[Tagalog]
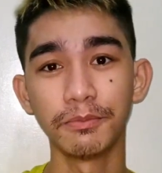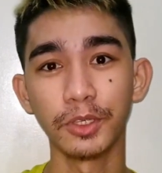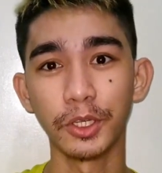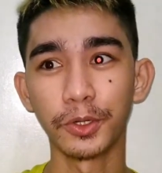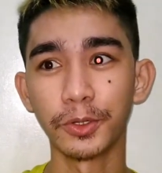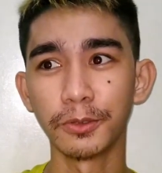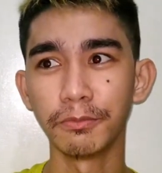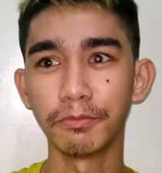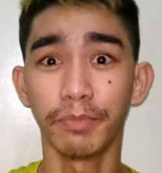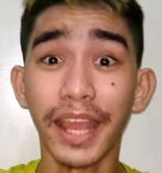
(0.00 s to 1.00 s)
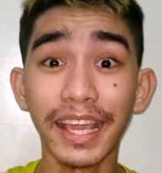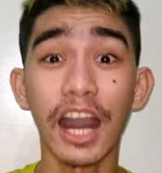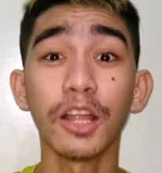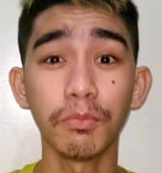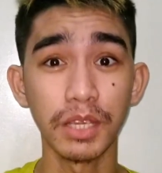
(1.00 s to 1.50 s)
yung
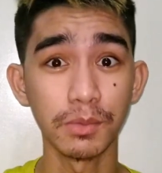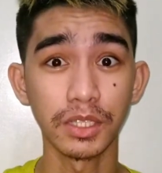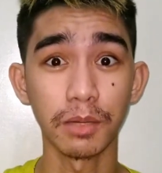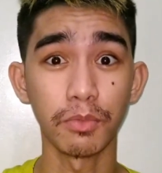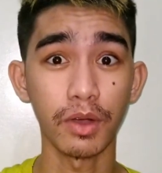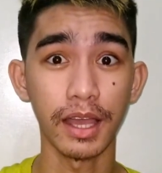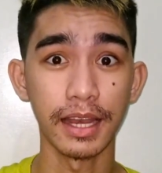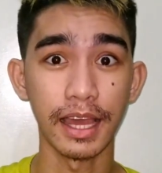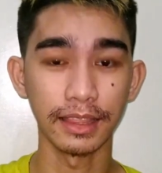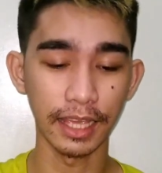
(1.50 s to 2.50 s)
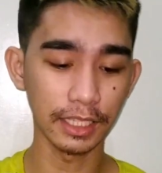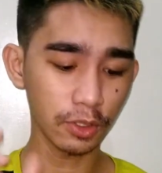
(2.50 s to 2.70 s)
breakout mismo sa mukha natin.